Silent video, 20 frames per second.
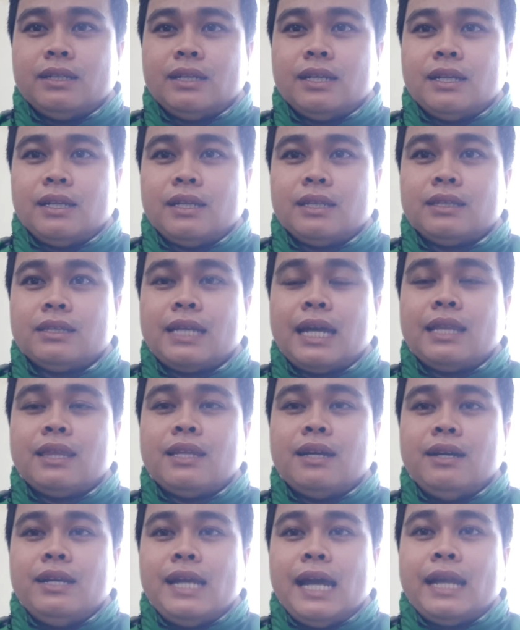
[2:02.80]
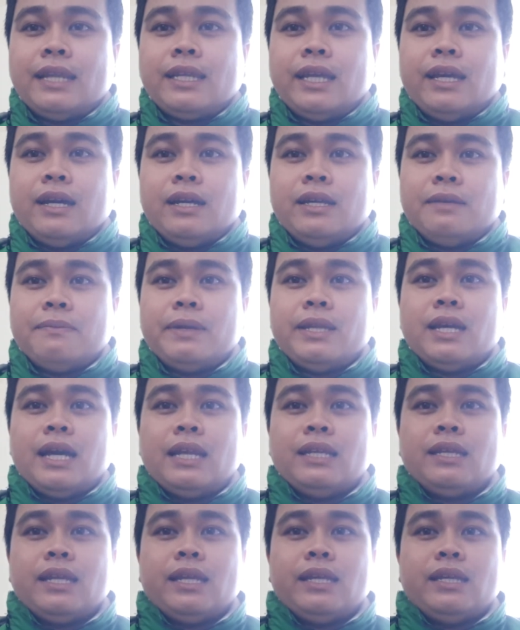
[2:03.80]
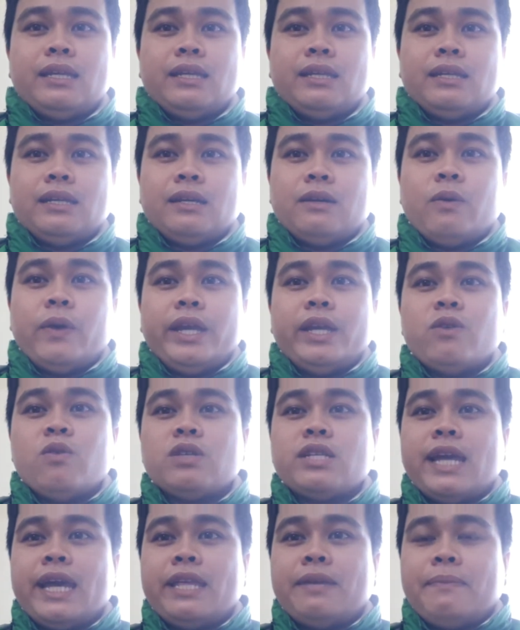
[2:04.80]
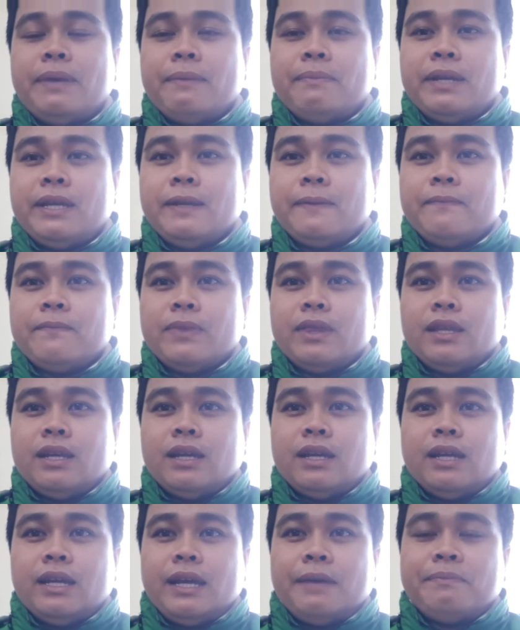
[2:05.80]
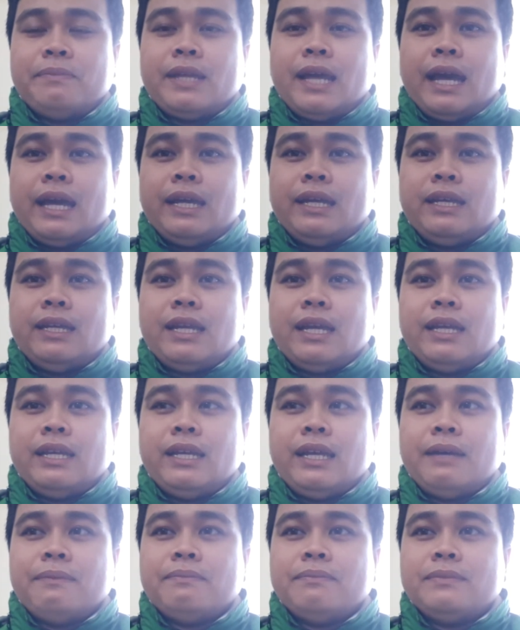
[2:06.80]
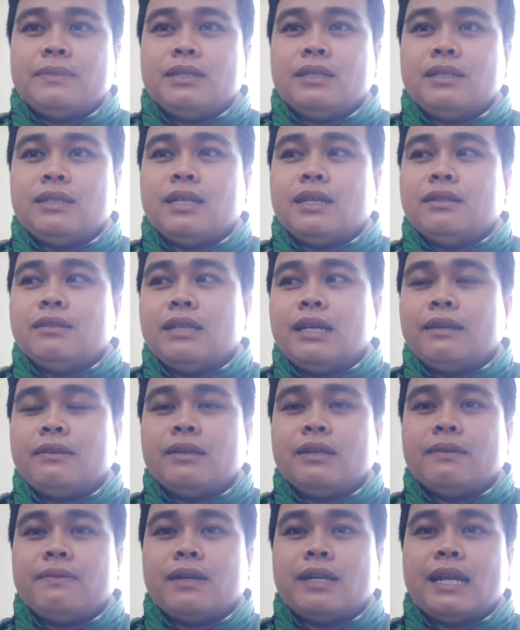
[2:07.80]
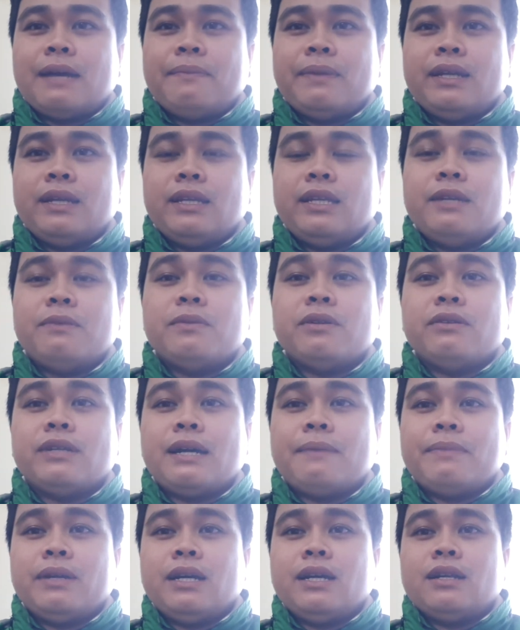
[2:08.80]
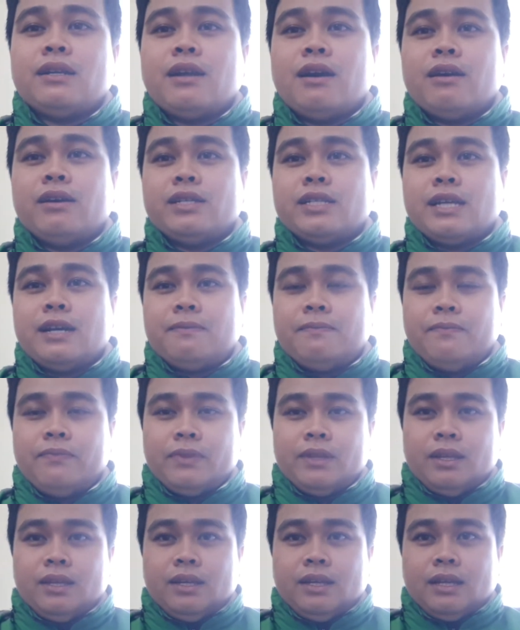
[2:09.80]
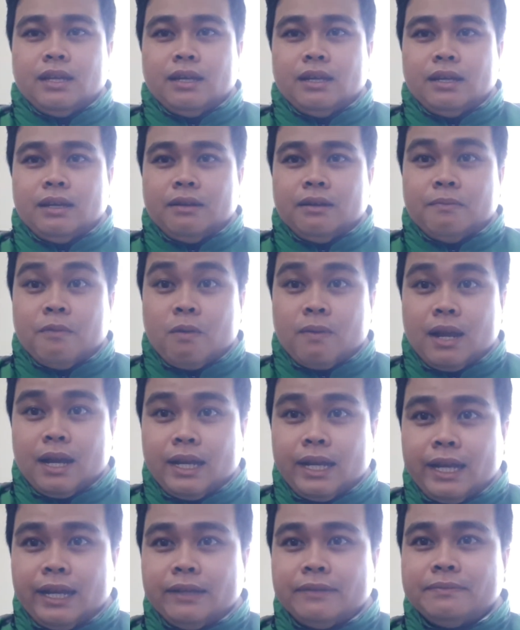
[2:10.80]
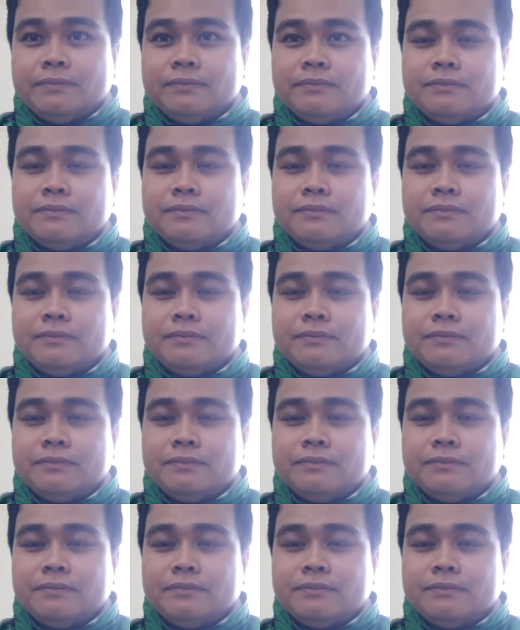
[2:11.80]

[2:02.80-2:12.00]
ờ, khách tới anh chị ơi bây giờ anh chị hủy cuốc xe giùm em đi à, em chạy đây em trừ lại phần trăm hay như phần trăm đó rồi xong một lần ha